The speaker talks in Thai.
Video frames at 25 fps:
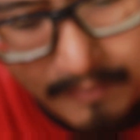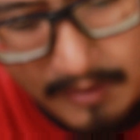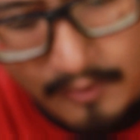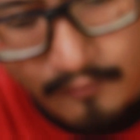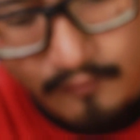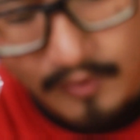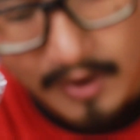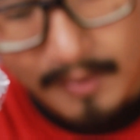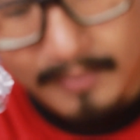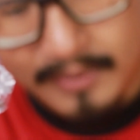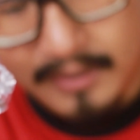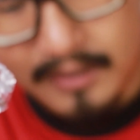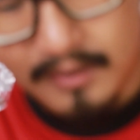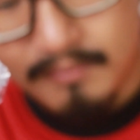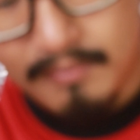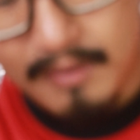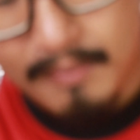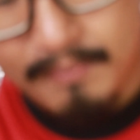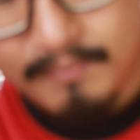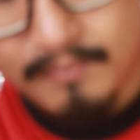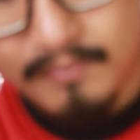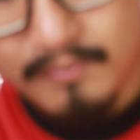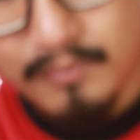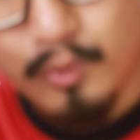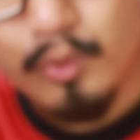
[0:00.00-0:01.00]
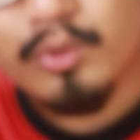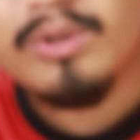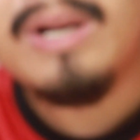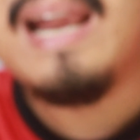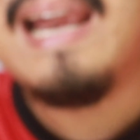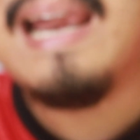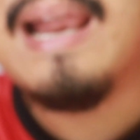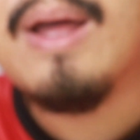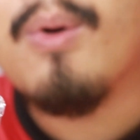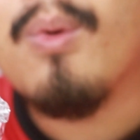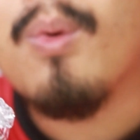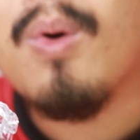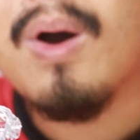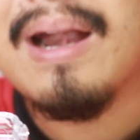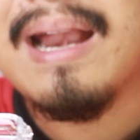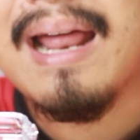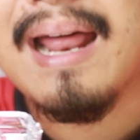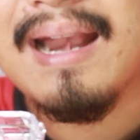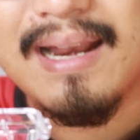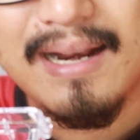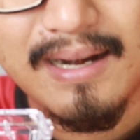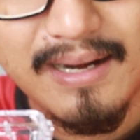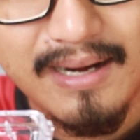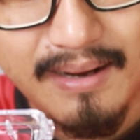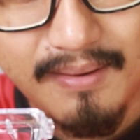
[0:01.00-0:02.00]
ไมไฟมันถึงแบบลุกได้เร็วขนา
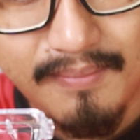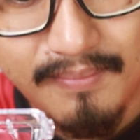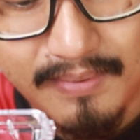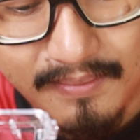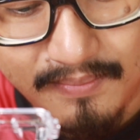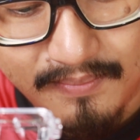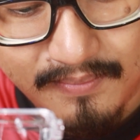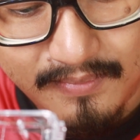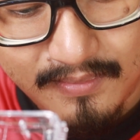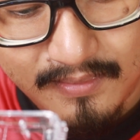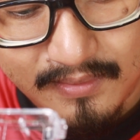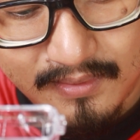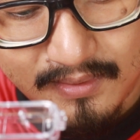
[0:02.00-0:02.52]
ดนั้นครับ แบบ